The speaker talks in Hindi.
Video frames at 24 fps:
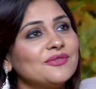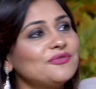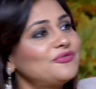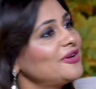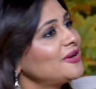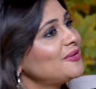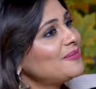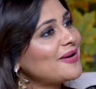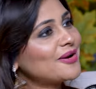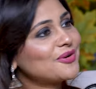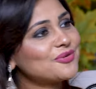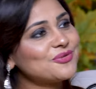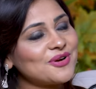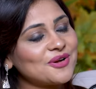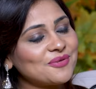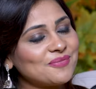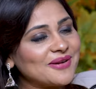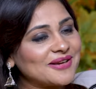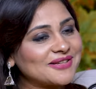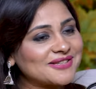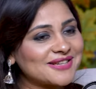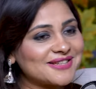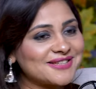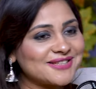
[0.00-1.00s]
फिर मैं कुंवर
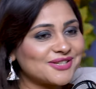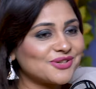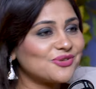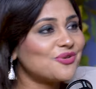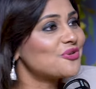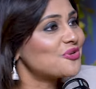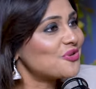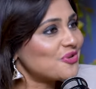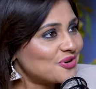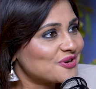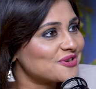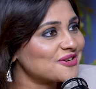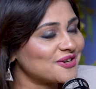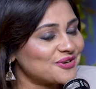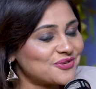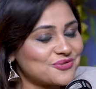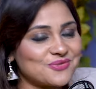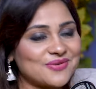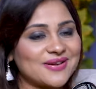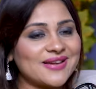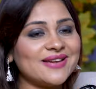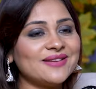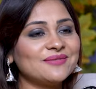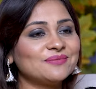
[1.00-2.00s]
बेचैन जी को कोट
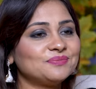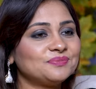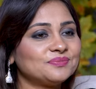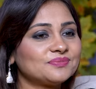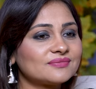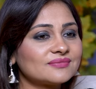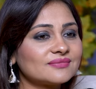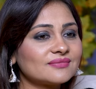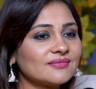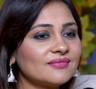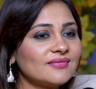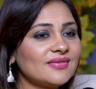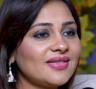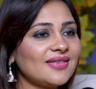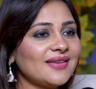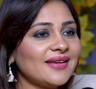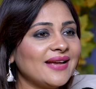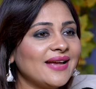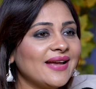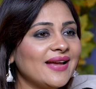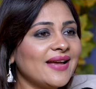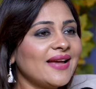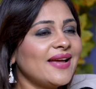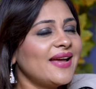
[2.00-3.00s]
करूँगी
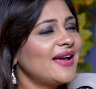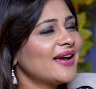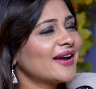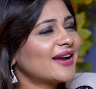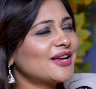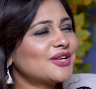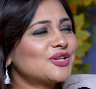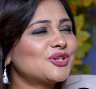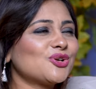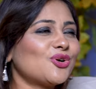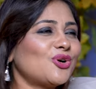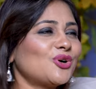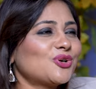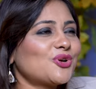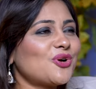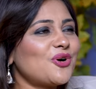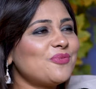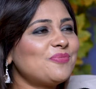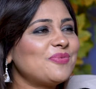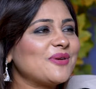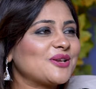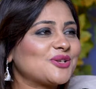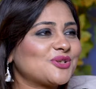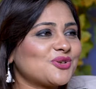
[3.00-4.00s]
कि
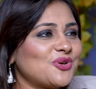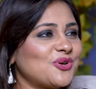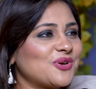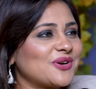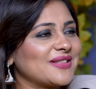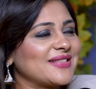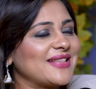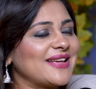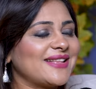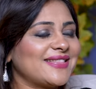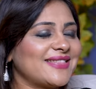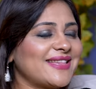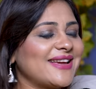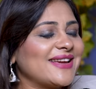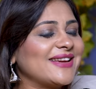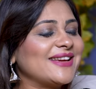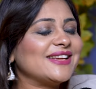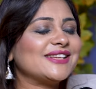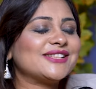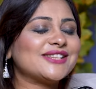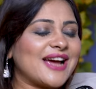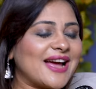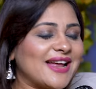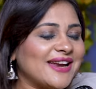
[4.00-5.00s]
चोटों पे चोट देते
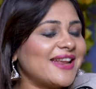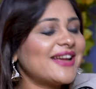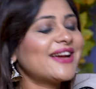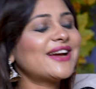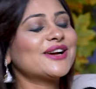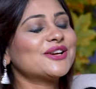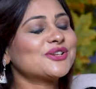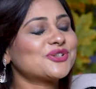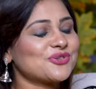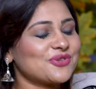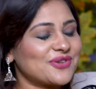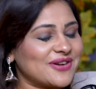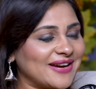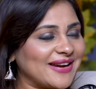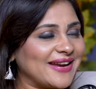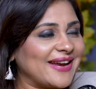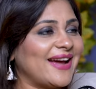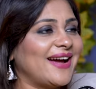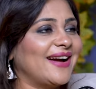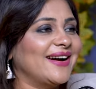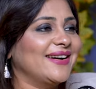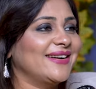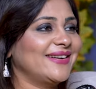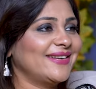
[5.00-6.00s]
ही जाने का
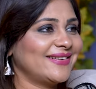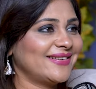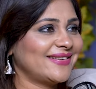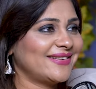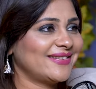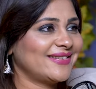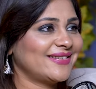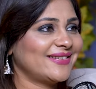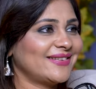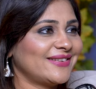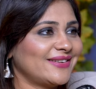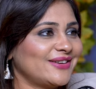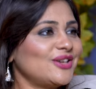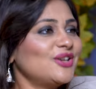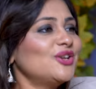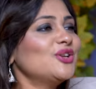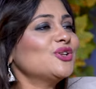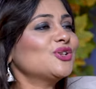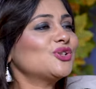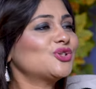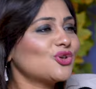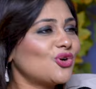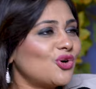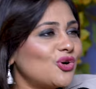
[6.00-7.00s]
शुक्रिया
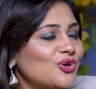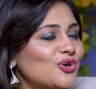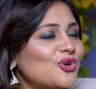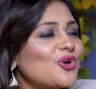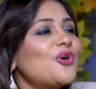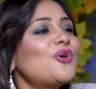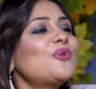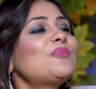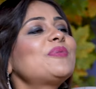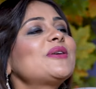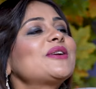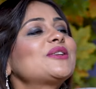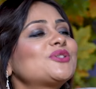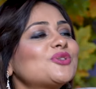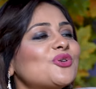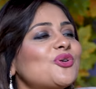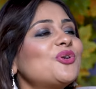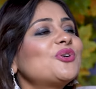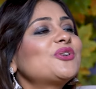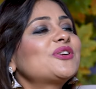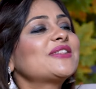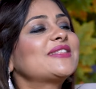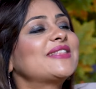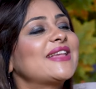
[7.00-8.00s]
चोटों पे
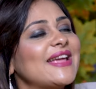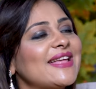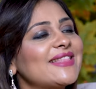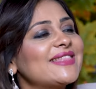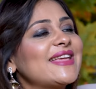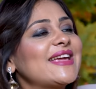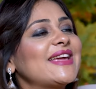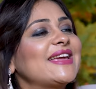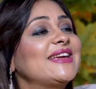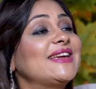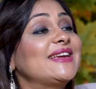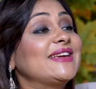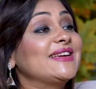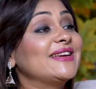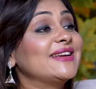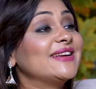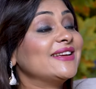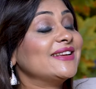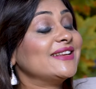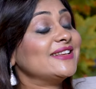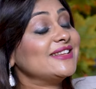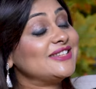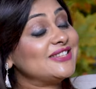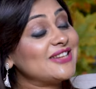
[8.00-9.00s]
चोट देते ही
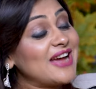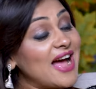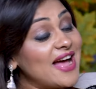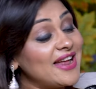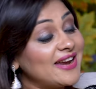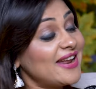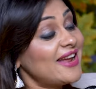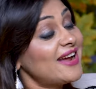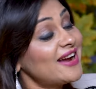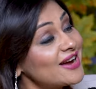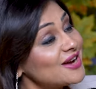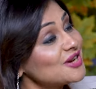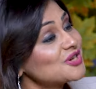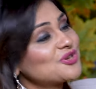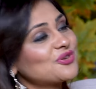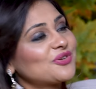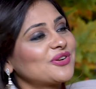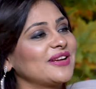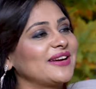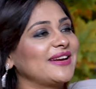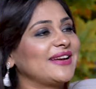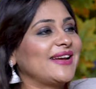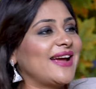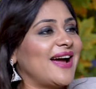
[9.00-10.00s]
जाने का
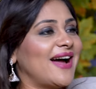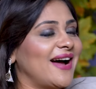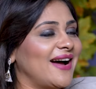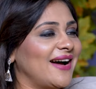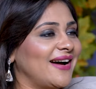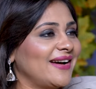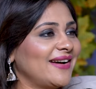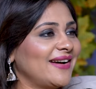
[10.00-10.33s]
शुक्रिया